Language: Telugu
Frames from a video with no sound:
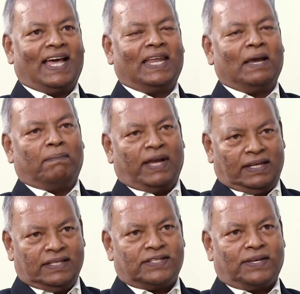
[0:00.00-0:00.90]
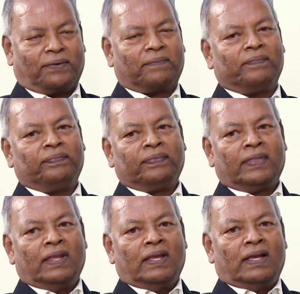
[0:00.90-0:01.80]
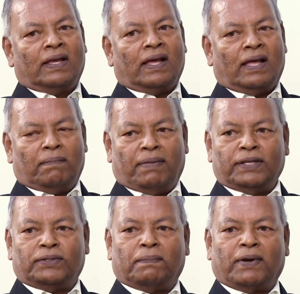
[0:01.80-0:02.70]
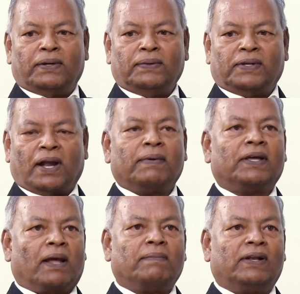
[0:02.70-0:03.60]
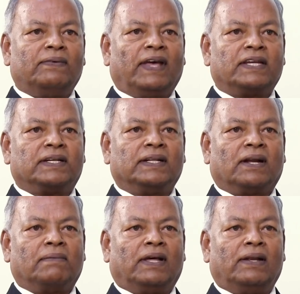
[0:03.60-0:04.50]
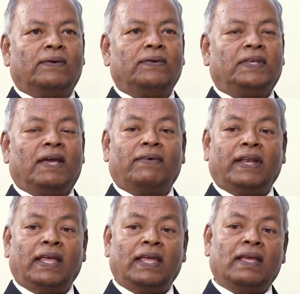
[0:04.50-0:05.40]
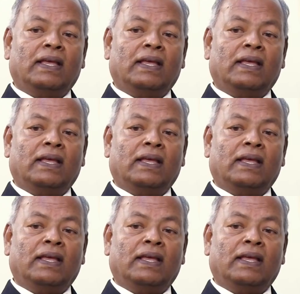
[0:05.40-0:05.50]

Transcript: అనే అబ్బాయిని ఇచ్చారు ఆ అబ్బాయితో పాటు గ్రామ గ్రామాలు ఫ్యాక్షన్ గ్రామాల్లో ఎవరి